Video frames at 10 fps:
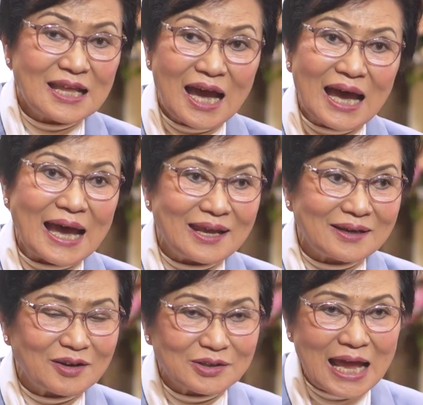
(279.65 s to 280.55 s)
ถ้าใคร
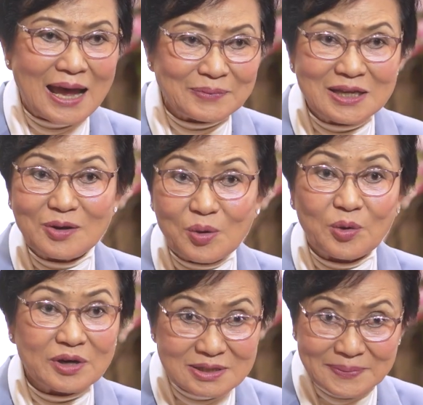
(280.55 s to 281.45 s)
ก็ตามที่ลง
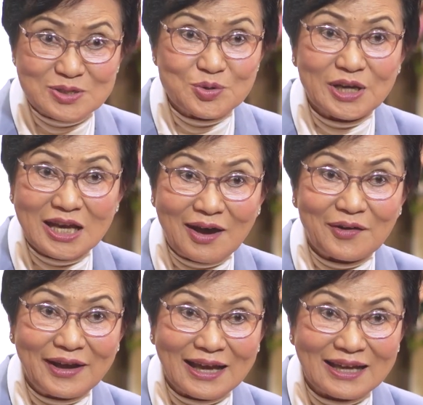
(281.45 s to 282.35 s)
ก็จะไปช่วยเขา
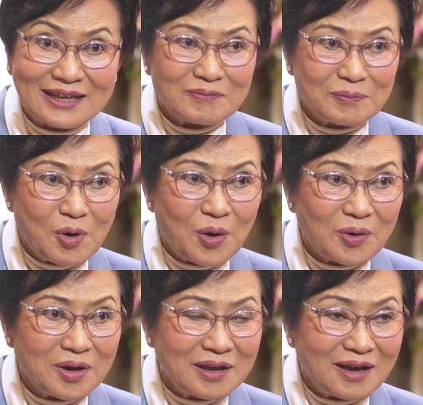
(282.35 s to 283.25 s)
ฮะมอง
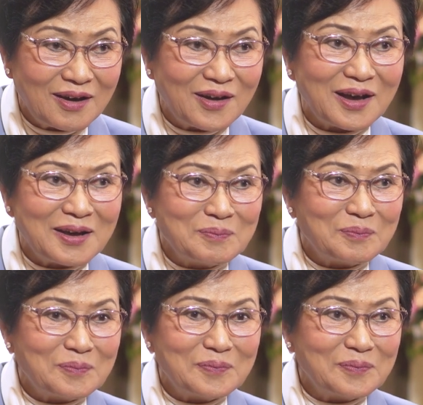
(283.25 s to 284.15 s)
อ๋อ
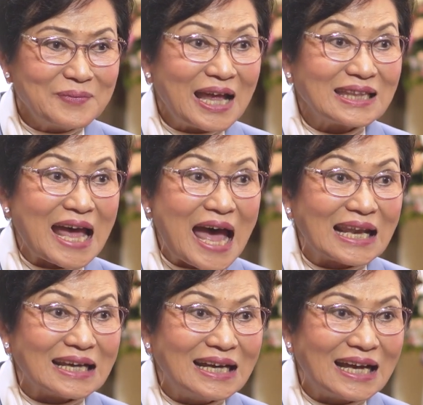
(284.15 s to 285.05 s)
หน้าตาเหรอ